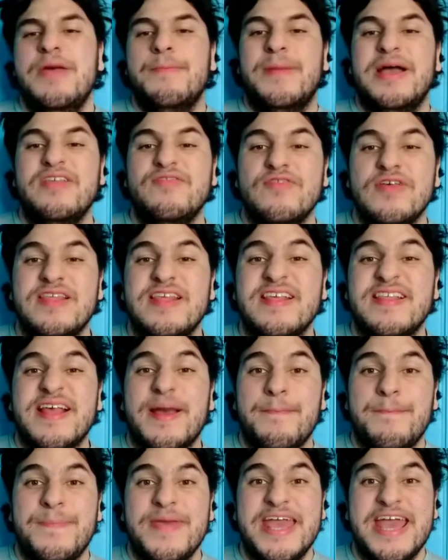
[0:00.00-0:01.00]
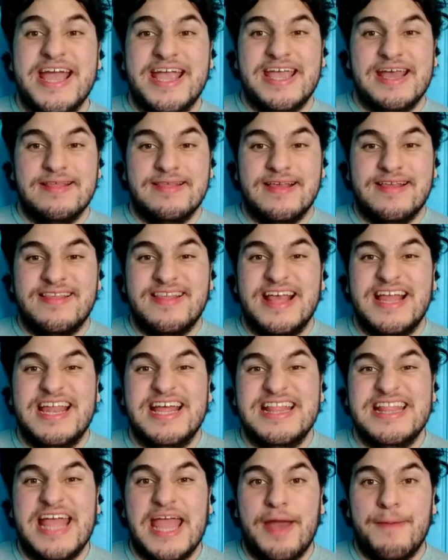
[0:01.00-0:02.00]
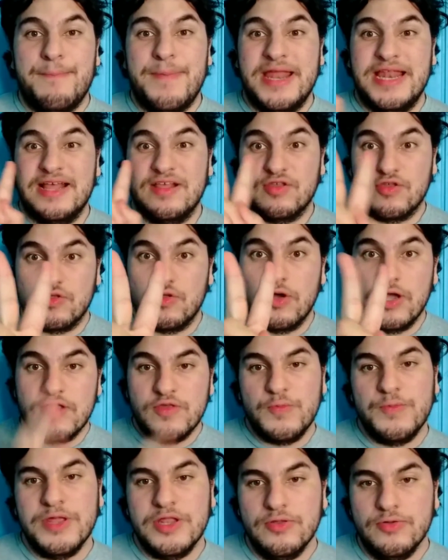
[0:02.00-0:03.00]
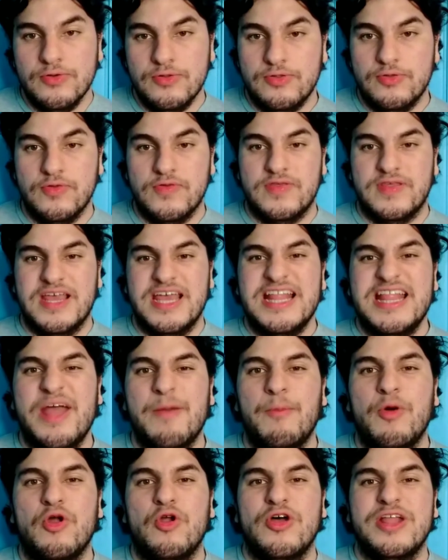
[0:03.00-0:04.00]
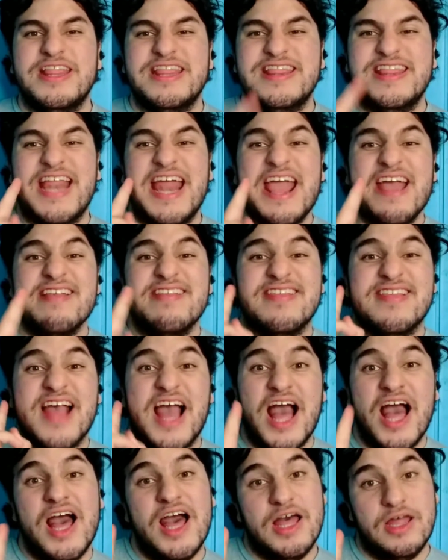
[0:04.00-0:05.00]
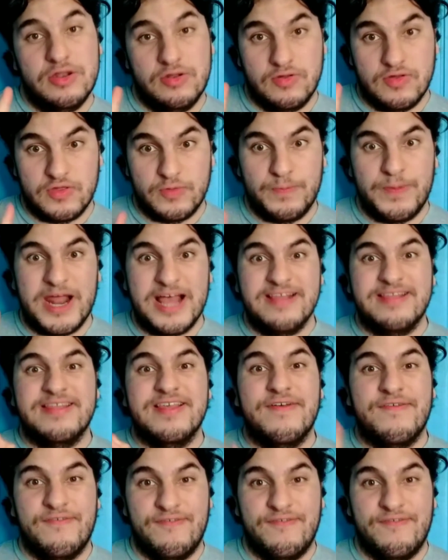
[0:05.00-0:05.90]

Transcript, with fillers: Mas você sabia que essa cena tem apenas dois minutos e demorou três anos para ser